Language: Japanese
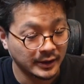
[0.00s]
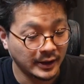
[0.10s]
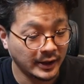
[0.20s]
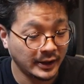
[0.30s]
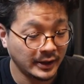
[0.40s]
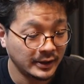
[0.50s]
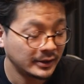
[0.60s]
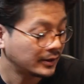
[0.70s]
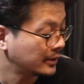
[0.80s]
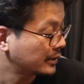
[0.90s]
で、
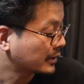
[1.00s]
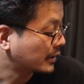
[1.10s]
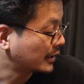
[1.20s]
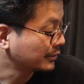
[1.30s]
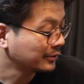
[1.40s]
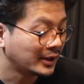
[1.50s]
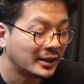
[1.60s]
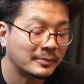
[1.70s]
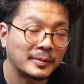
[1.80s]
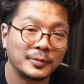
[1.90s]
可能で
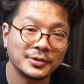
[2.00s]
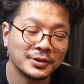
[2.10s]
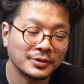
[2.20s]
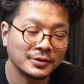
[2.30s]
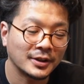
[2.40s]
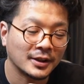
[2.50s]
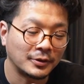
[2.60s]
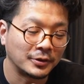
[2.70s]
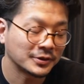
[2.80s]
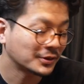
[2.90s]
あればもうちょっとなん
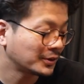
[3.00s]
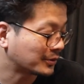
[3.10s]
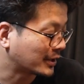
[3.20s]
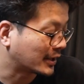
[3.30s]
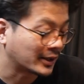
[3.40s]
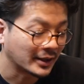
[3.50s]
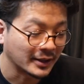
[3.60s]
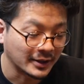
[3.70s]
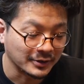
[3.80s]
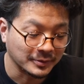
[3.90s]
か細いのでやり
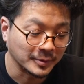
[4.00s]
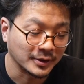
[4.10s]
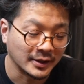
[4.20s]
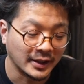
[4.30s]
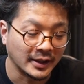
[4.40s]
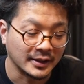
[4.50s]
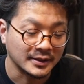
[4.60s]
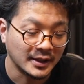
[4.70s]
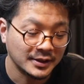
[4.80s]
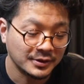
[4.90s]
たいなと思って、
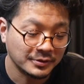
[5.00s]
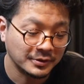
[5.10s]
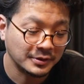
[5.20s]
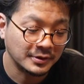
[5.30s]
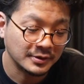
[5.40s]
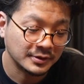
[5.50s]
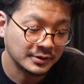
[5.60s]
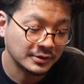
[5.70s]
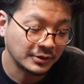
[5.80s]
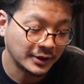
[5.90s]
最初こ
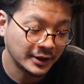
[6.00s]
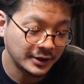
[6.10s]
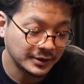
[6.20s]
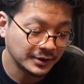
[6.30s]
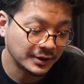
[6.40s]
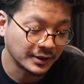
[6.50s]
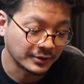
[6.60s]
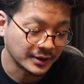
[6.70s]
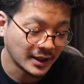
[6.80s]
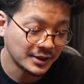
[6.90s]
う、隣についてる
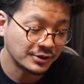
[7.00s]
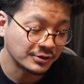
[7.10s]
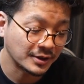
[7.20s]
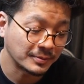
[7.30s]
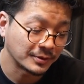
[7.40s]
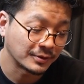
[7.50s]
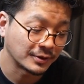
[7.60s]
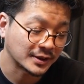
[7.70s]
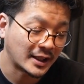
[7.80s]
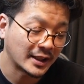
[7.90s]
32分
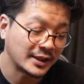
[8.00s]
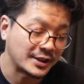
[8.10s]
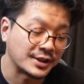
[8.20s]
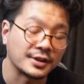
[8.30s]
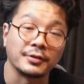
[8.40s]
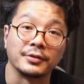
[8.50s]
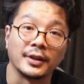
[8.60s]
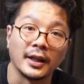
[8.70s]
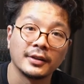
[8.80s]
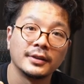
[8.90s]
の3インチという
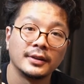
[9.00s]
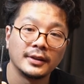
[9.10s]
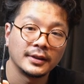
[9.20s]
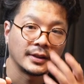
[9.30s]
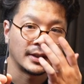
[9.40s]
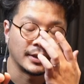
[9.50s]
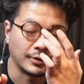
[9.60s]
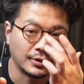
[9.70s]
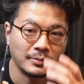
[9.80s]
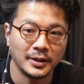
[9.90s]
ね、あの
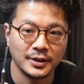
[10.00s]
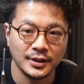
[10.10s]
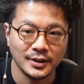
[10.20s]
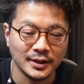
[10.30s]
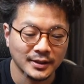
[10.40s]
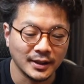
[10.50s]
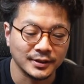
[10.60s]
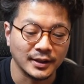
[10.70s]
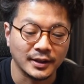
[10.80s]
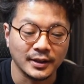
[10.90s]
一回り小さい
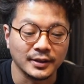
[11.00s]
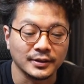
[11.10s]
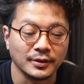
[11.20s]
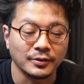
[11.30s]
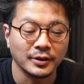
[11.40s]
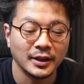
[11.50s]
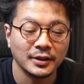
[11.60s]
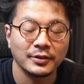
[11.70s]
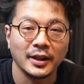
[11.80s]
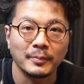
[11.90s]
サイズでやったんですけどこれだ
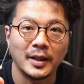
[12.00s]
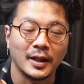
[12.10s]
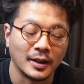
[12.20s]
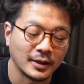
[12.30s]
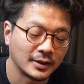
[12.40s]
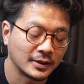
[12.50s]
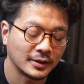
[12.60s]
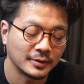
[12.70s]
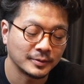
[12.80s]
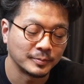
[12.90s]
とねま
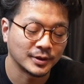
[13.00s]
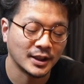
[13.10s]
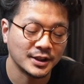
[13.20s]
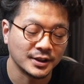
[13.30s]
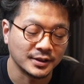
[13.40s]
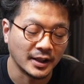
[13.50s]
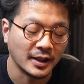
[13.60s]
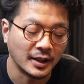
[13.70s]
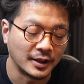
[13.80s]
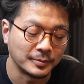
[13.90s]
あ難しいですね
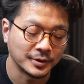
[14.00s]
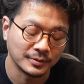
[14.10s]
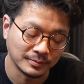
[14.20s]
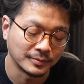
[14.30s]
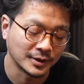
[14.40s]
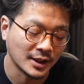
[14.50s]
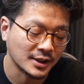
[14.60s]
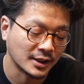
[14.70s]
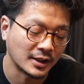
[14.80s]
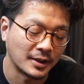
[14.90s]
あの、うん、難
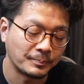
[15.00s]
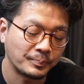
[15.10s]
しかった